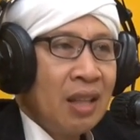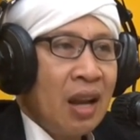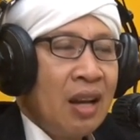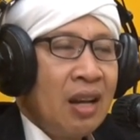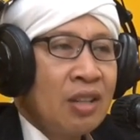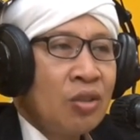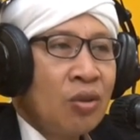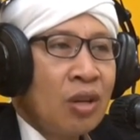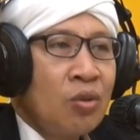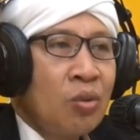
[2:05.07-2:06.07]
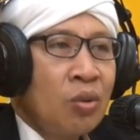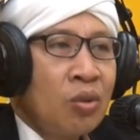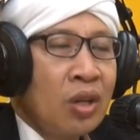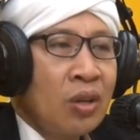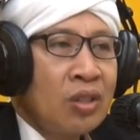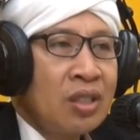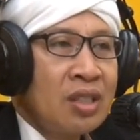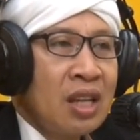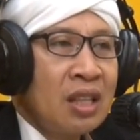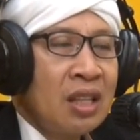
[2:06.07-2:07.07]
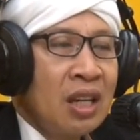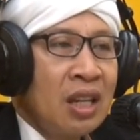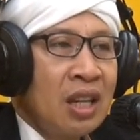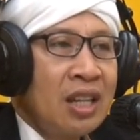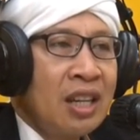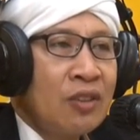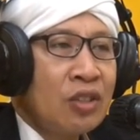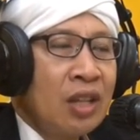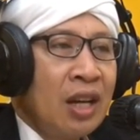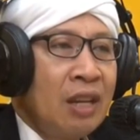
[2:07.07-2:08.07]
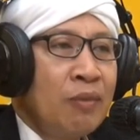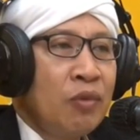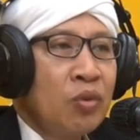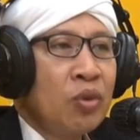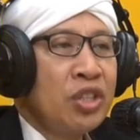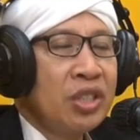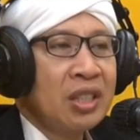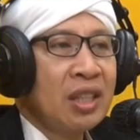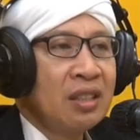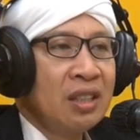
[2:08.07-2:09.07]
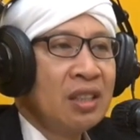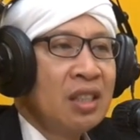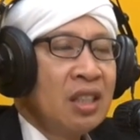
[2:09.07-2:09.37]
tanda seorang guru torekoh sejati adalah dia harus alim di furuk syariati